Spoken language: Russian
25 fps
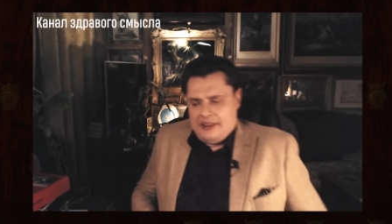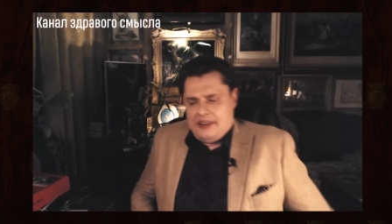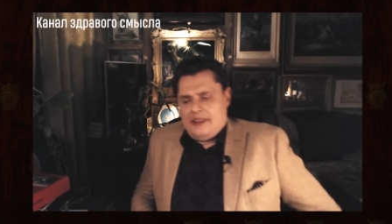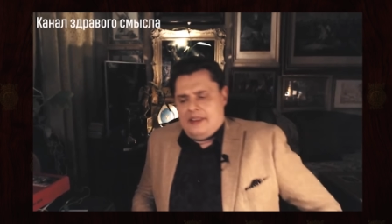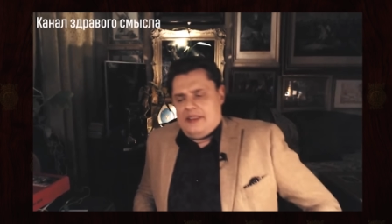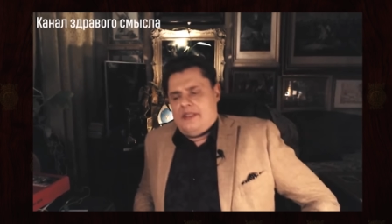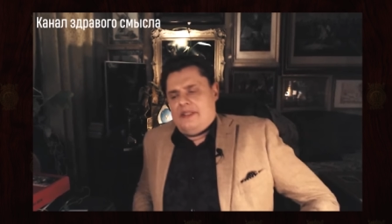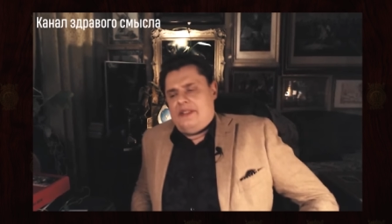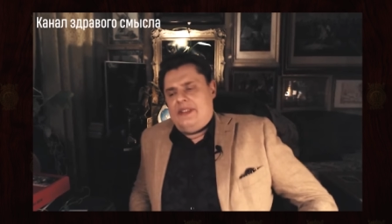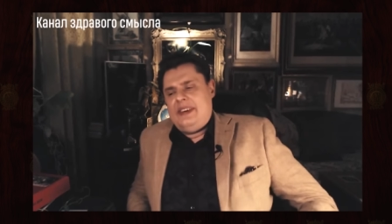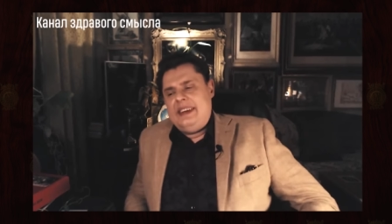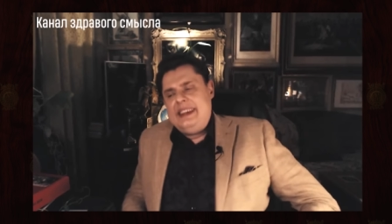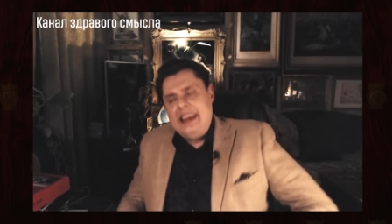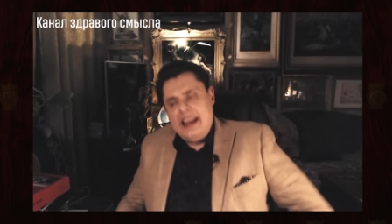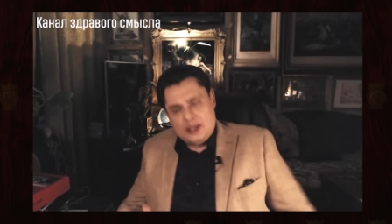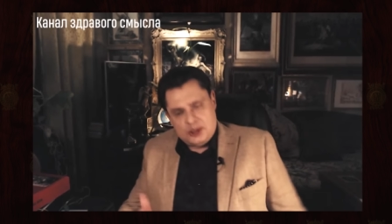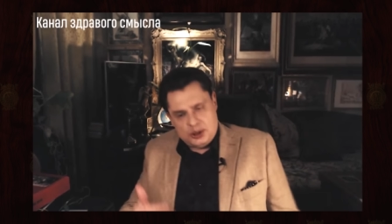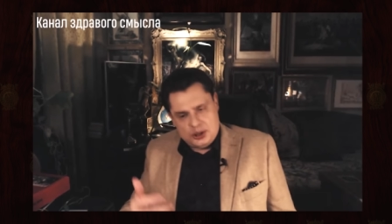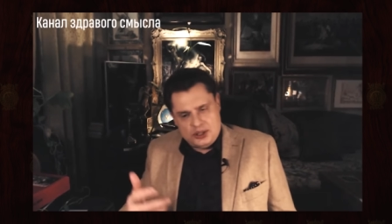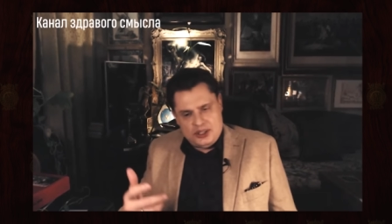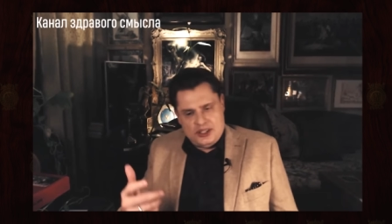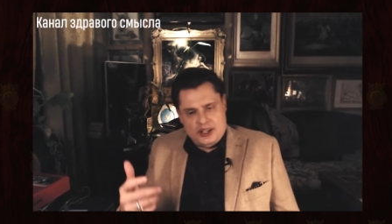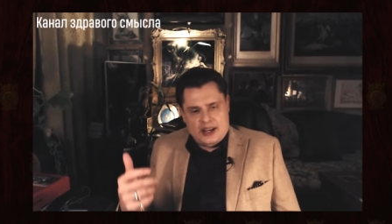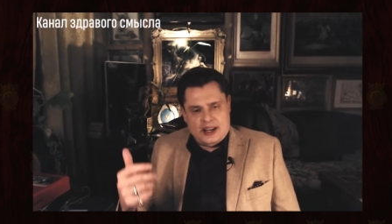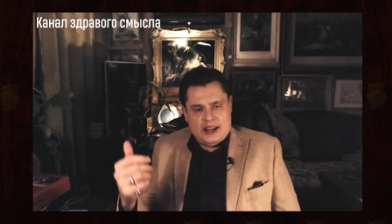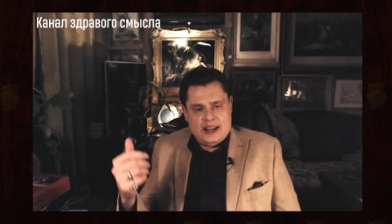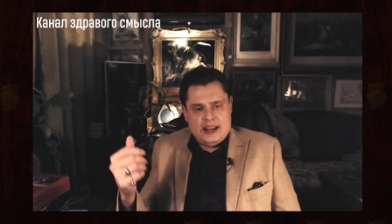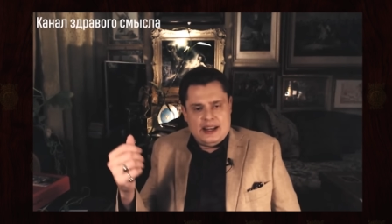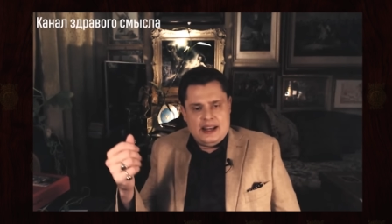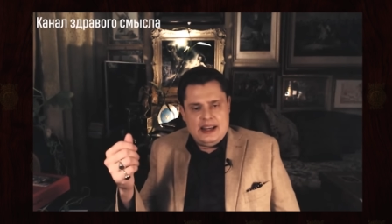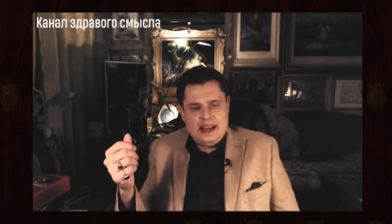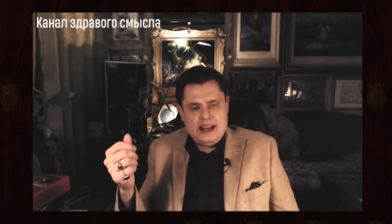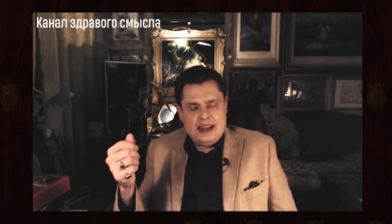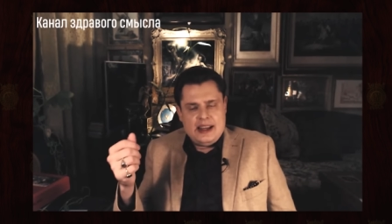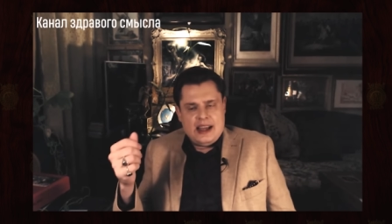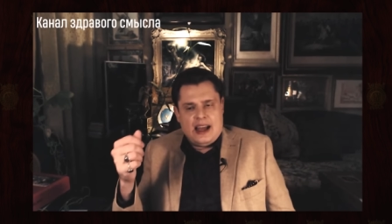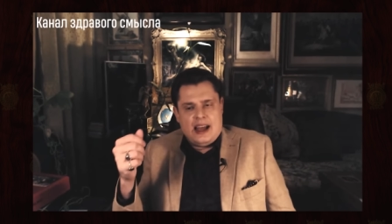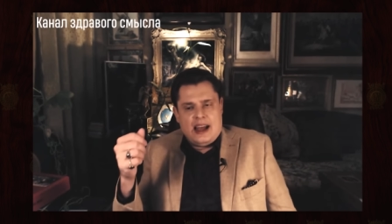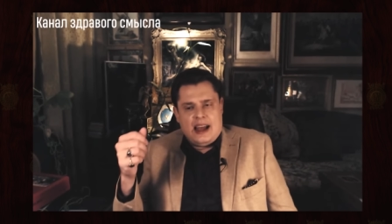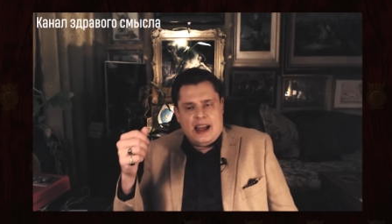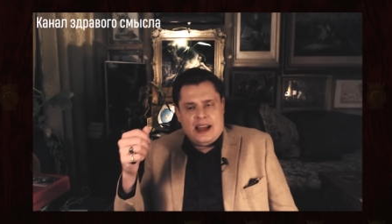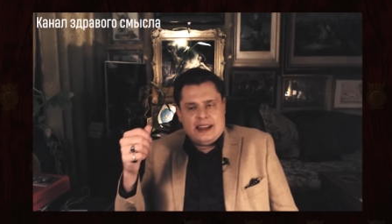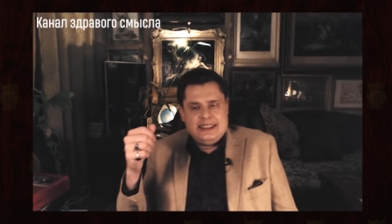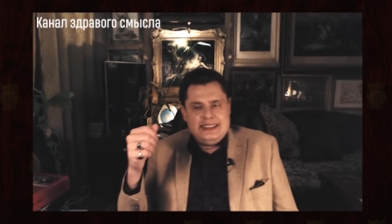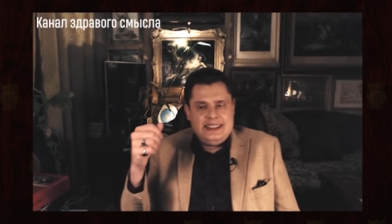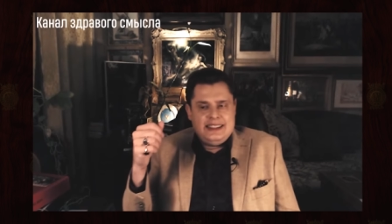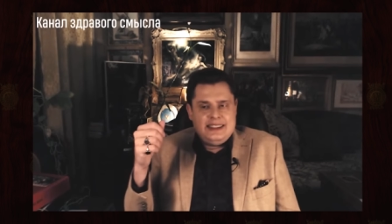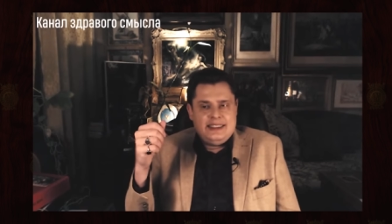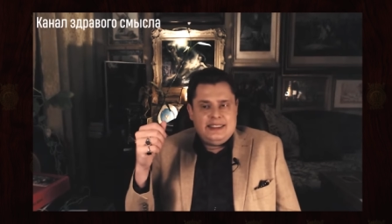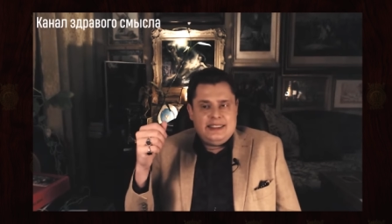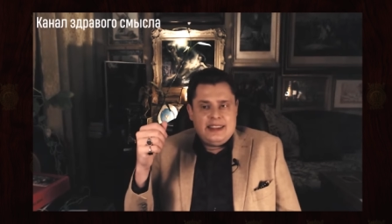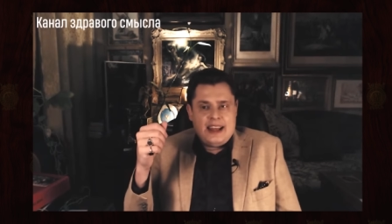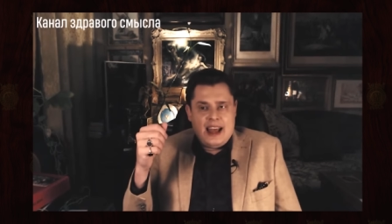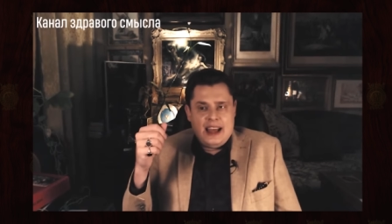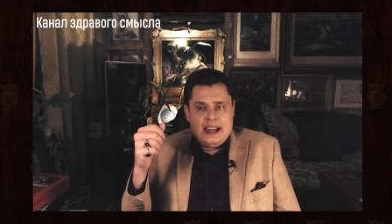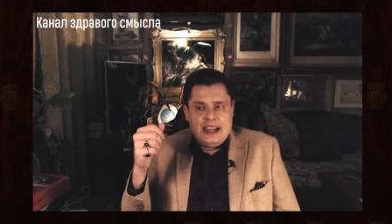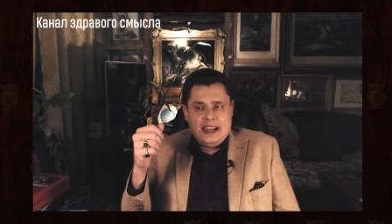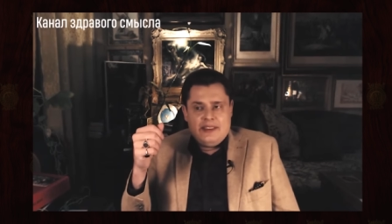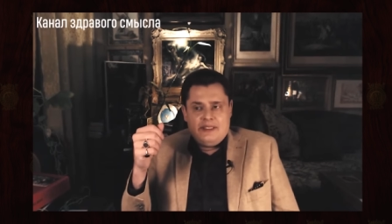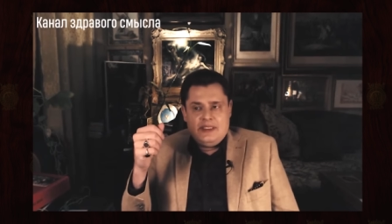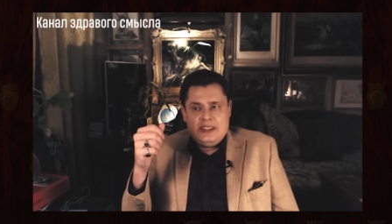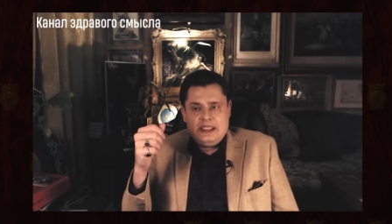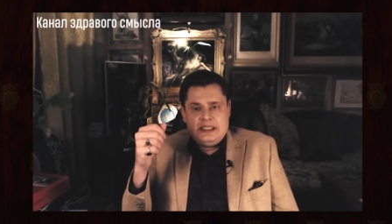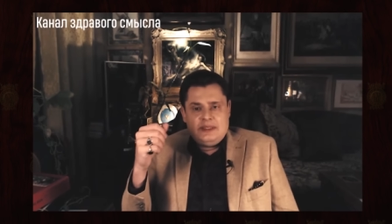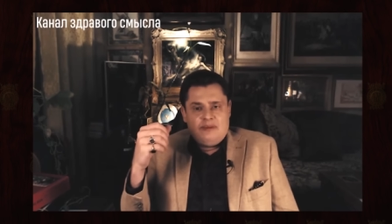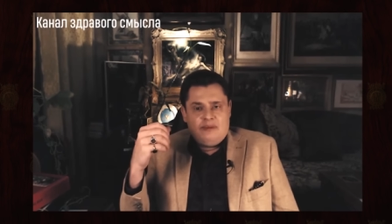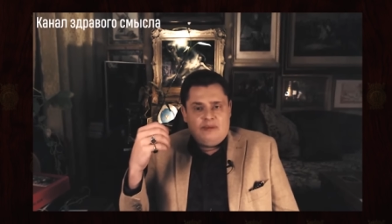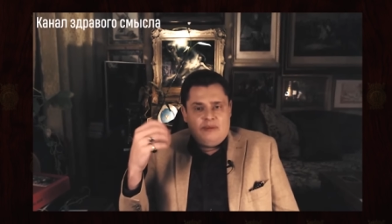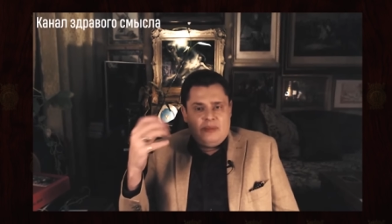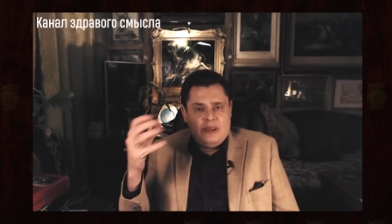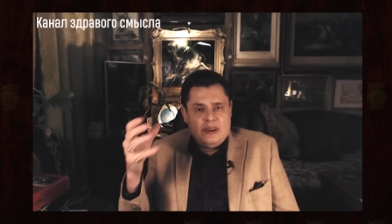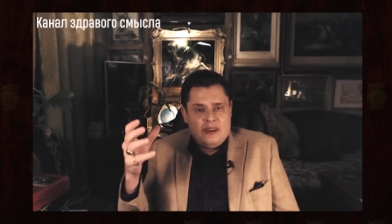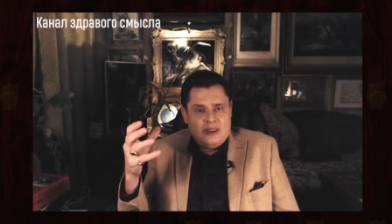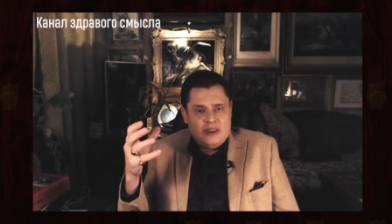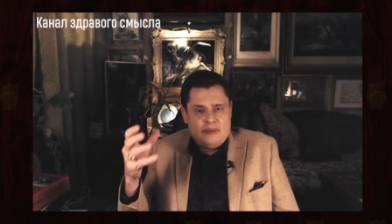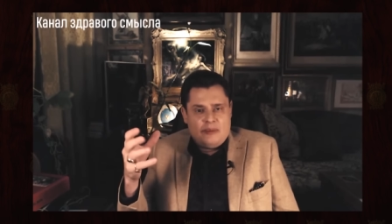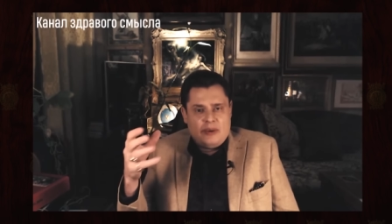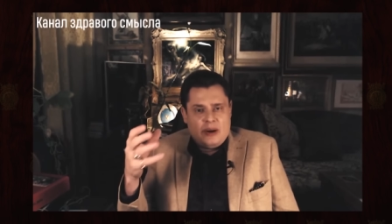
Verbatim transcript: внешне и одинаковость э,